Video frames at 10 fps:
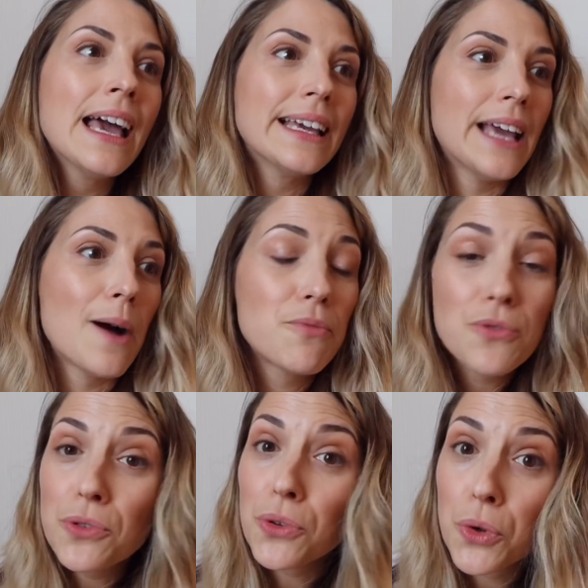Il y a
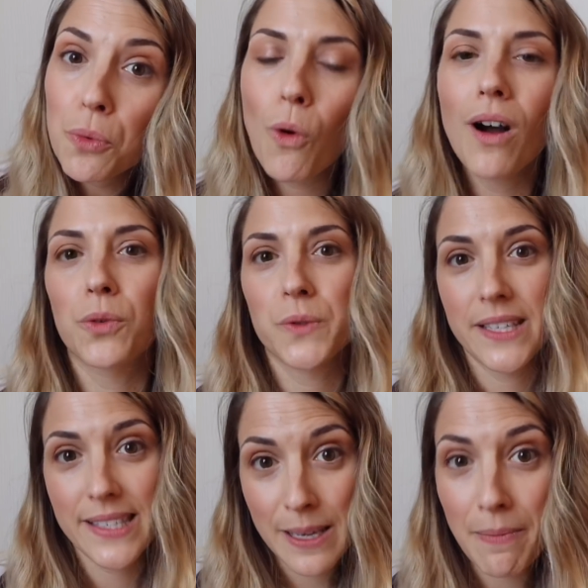plus de deux mois on s'est
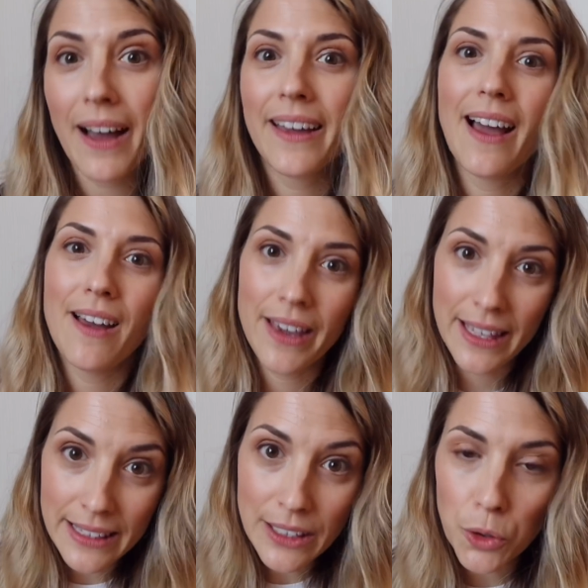séparé avec
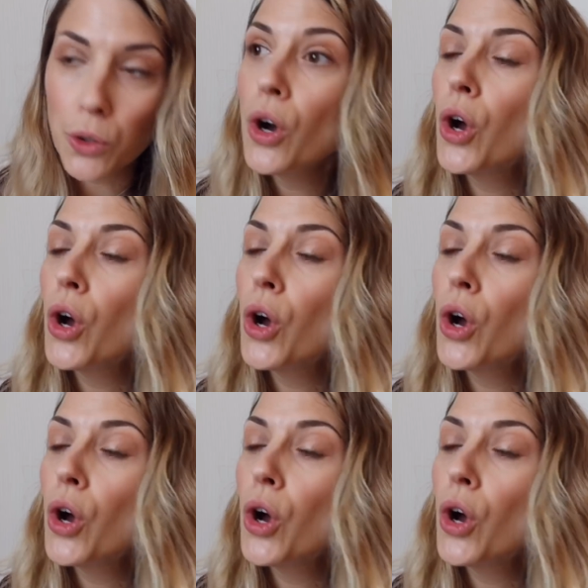Nico.